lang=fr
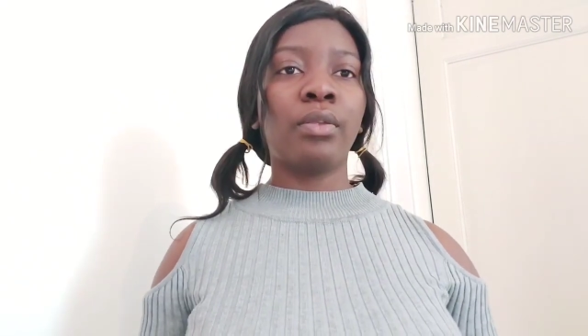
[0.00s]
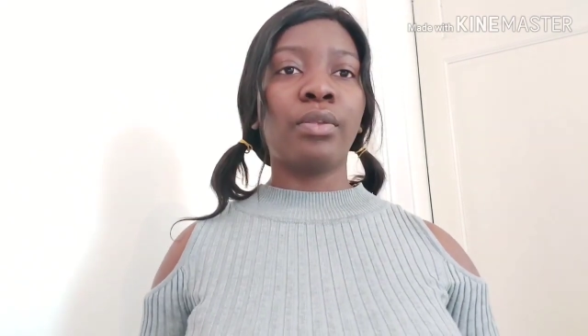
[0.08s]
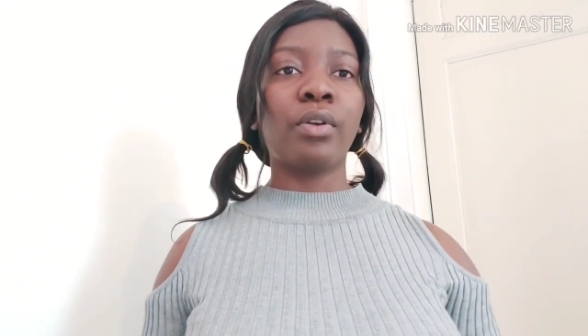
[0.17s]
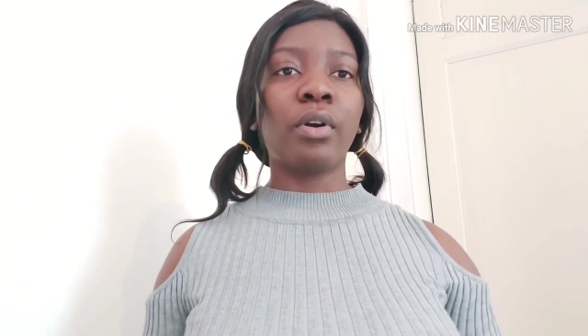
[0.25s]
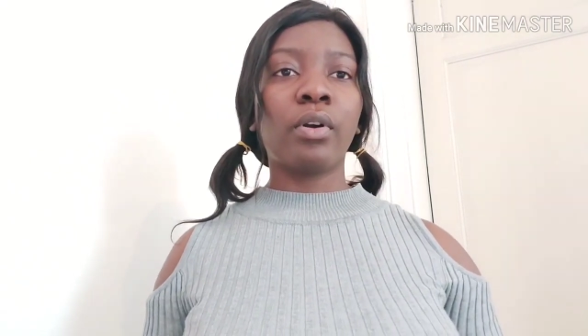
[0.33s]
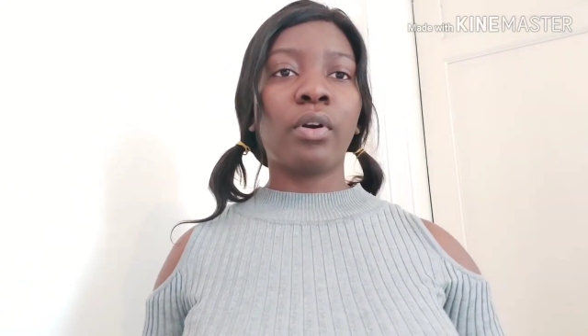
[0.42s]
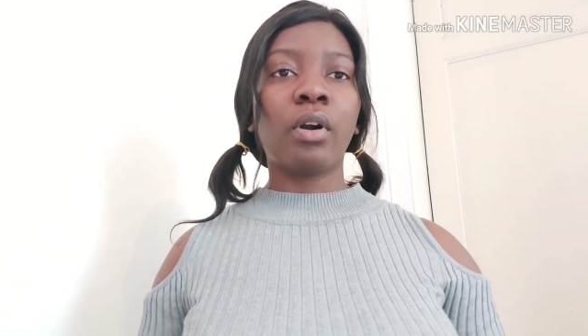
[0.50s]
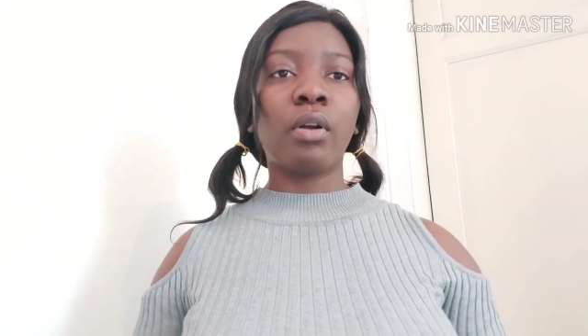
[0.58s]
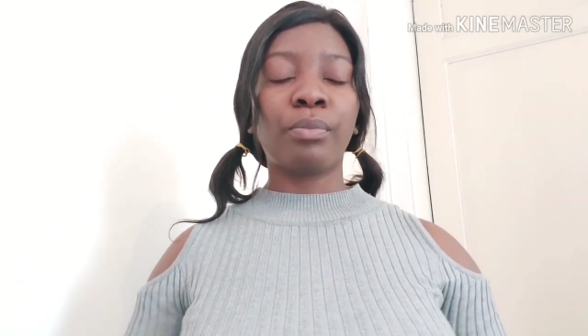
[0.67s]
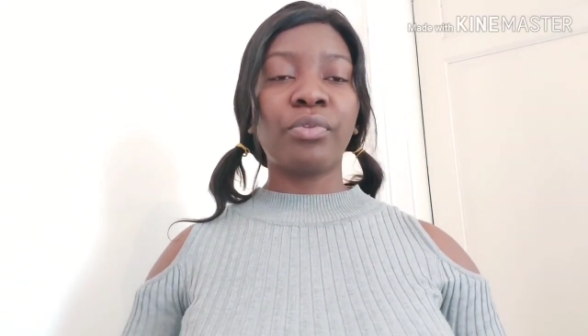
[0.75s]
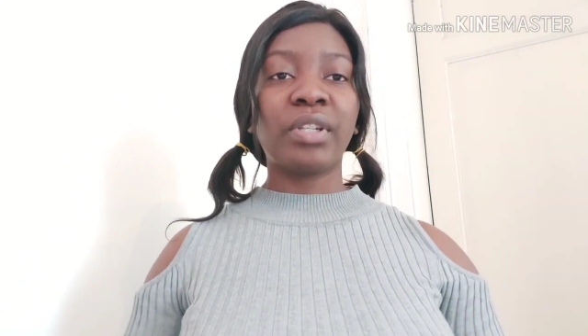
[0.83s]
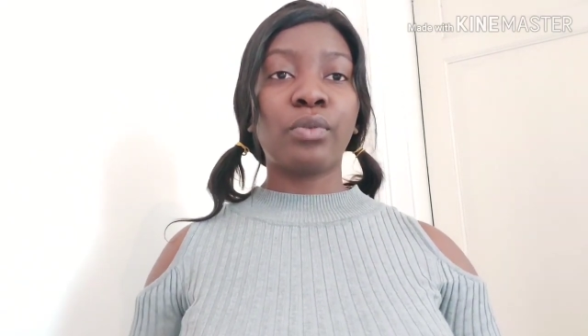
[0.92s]
Donc,
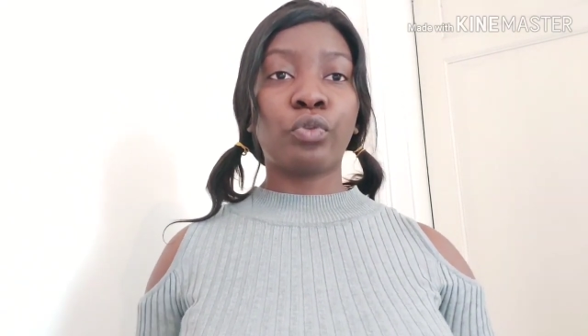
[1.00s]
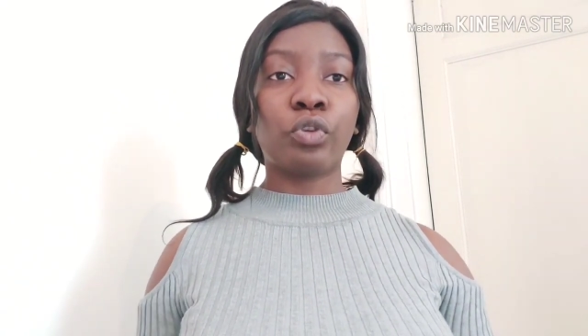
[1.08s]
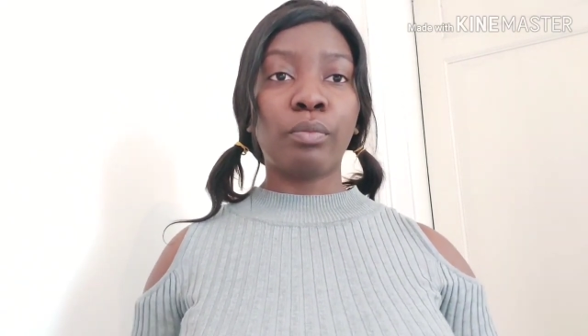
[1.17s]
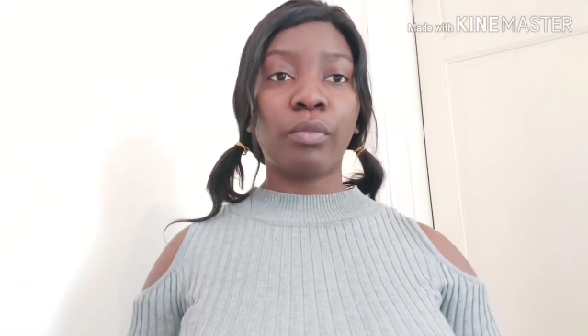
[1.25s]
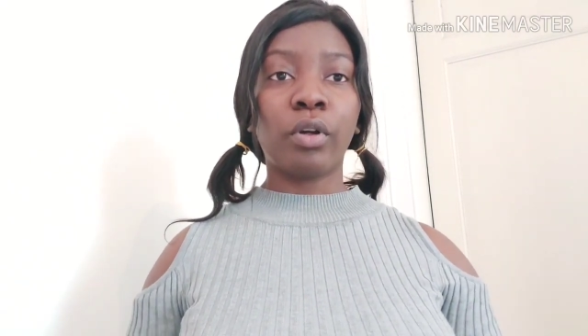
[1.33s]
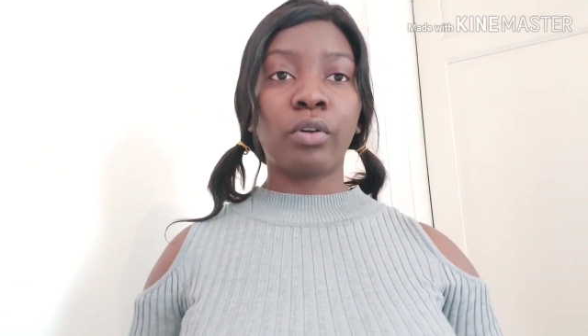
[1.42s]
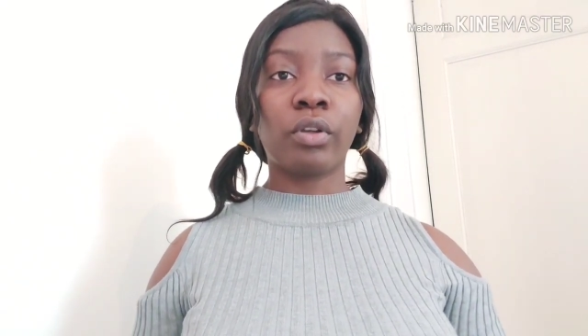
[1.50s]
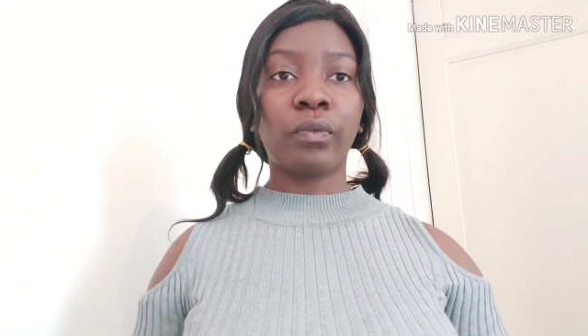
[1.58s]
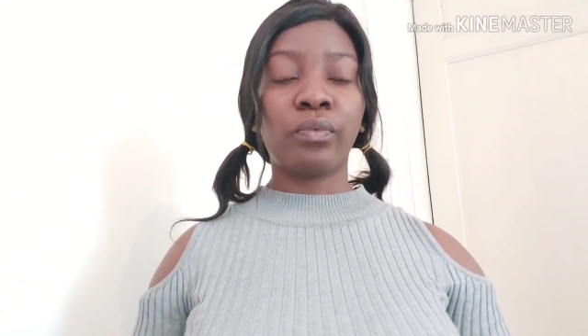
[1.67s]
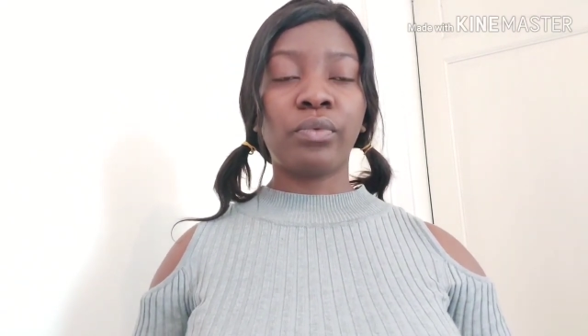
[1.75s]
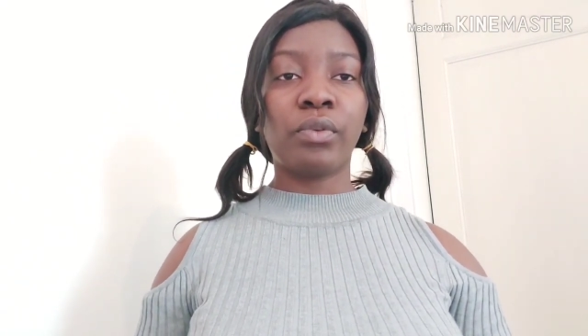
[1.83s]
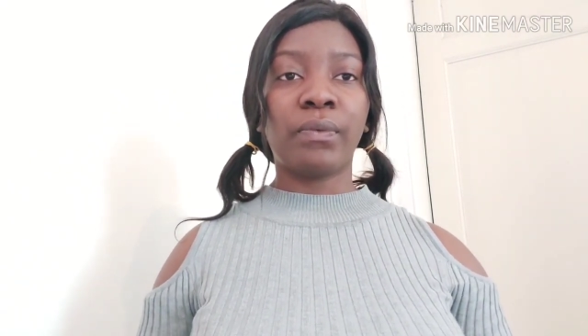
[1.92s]
en plus des documents que
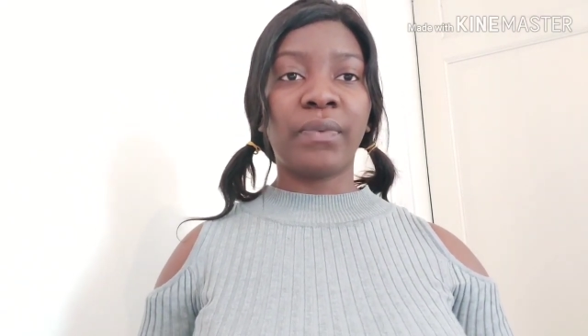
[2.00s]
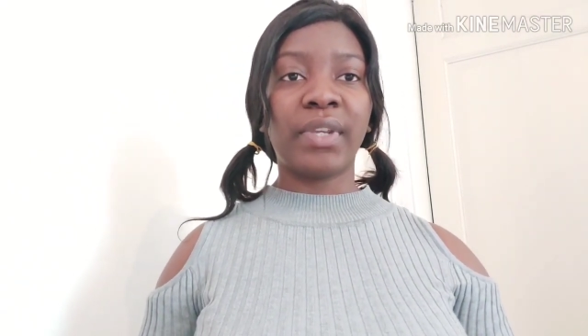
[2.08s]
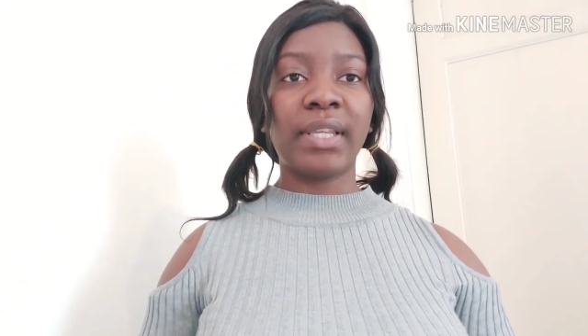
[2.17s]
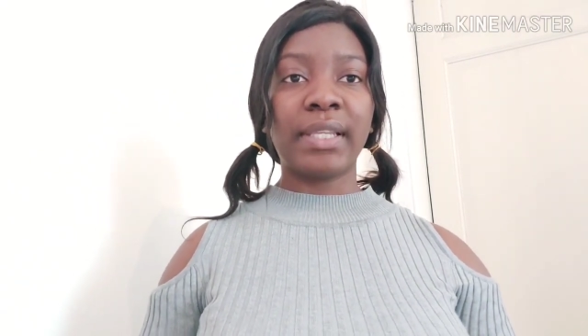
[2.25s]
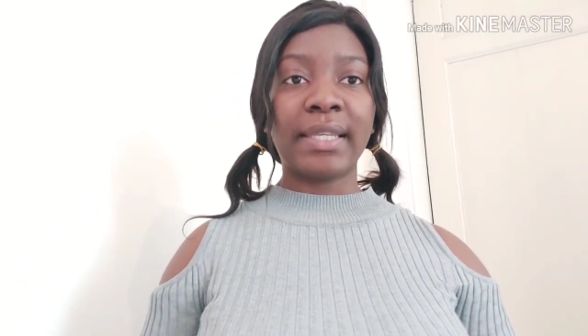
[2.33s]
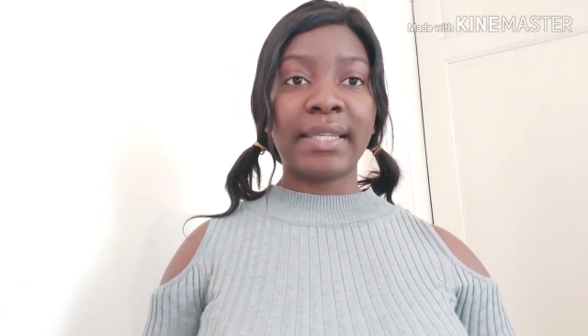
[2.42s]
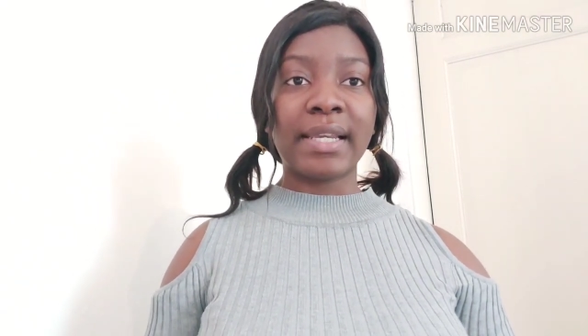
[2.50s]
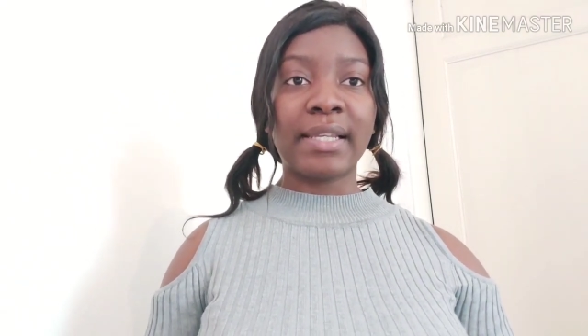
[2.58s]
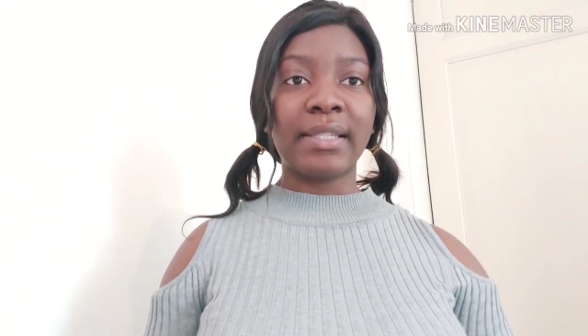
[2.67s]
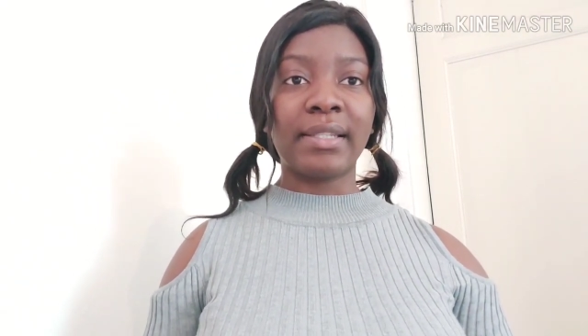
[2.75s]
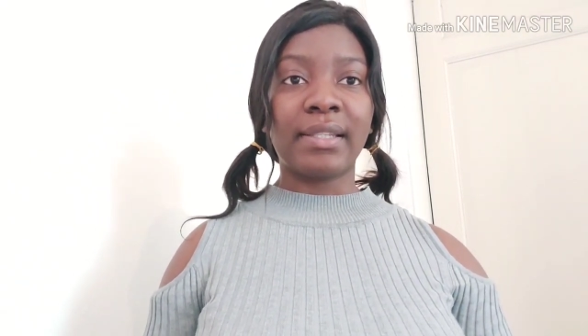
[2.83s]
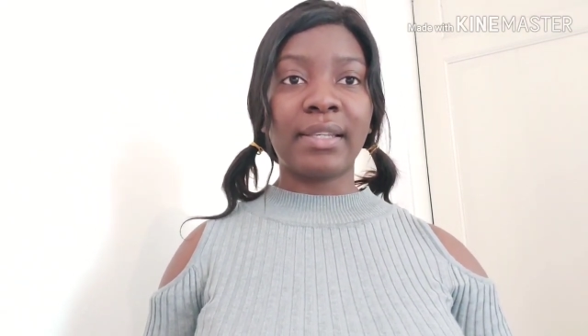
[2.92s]
vous devez
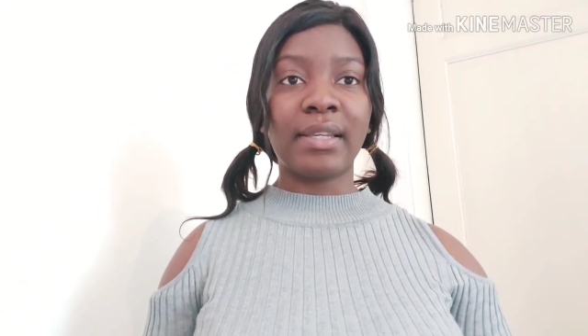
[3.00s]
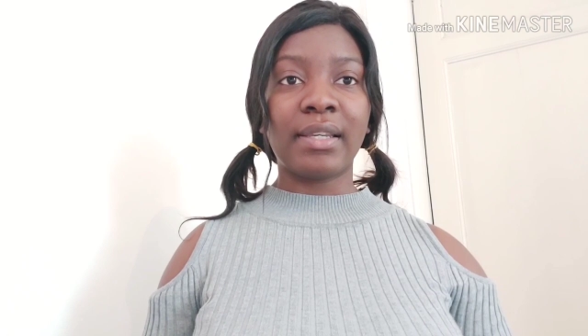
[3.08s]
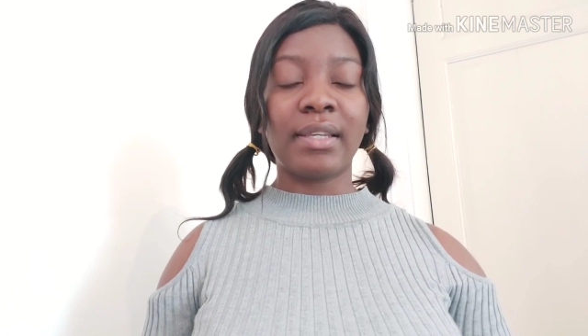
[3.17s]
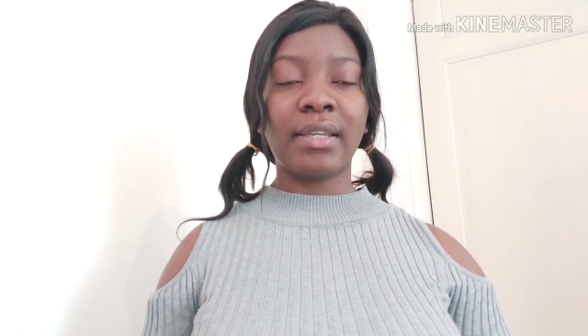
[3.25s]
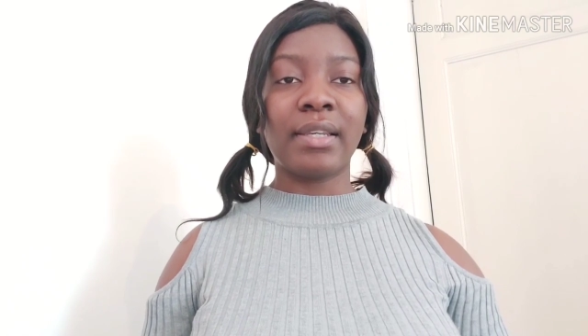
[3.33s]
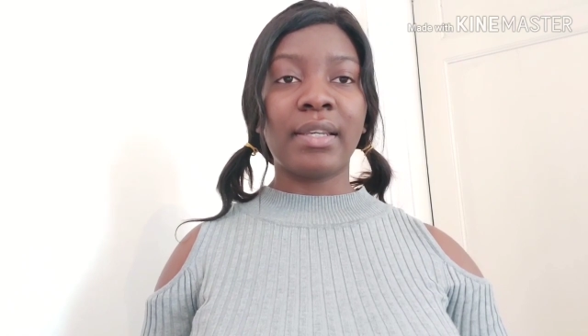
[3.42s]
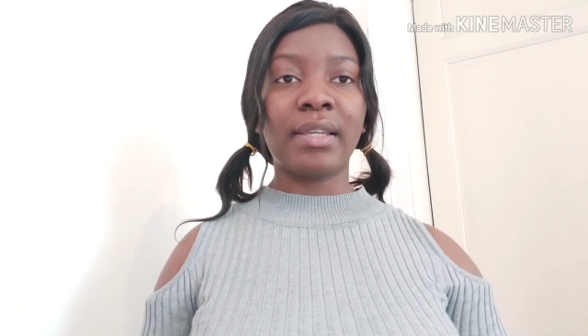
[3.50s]
légaliser